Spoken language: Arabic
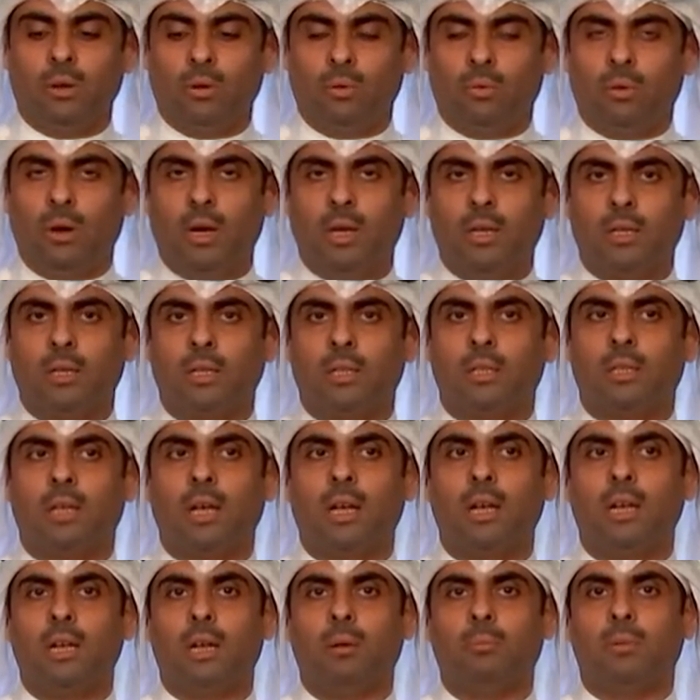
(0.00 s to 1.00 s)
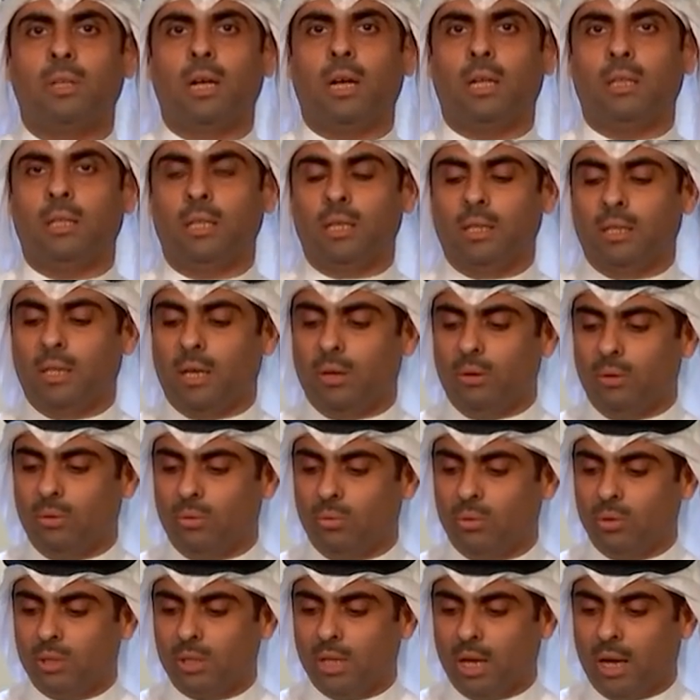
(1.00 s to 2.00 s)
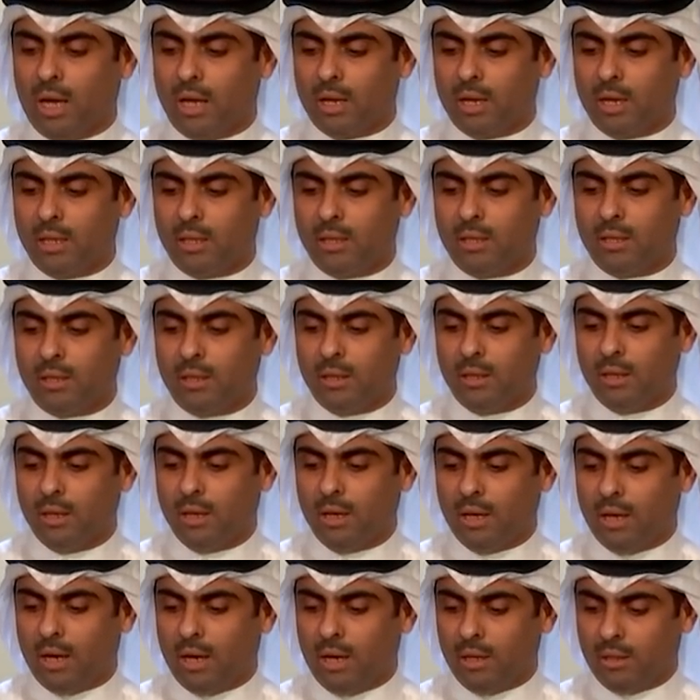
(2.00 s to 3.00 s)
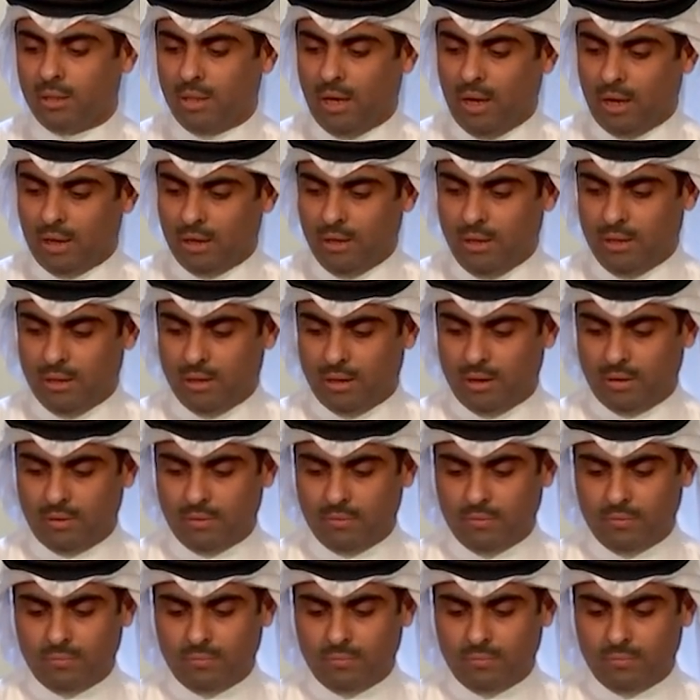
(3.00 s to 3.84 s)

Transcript: وأتكلم تحديدا وزارة الداخلية